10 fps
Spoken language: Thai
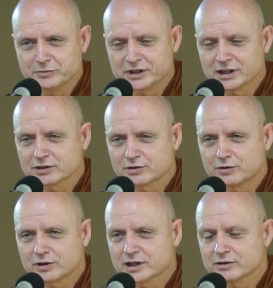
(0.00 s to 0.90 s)
มีการก่อ
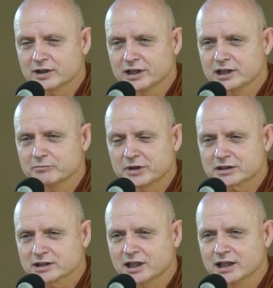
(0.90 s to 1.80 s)
การร้ายในปาก
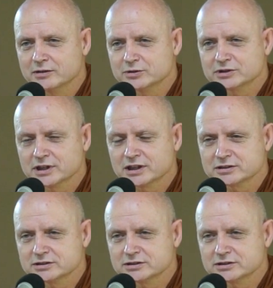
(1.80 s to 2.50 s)
ใต้ เพราะฉะนั้น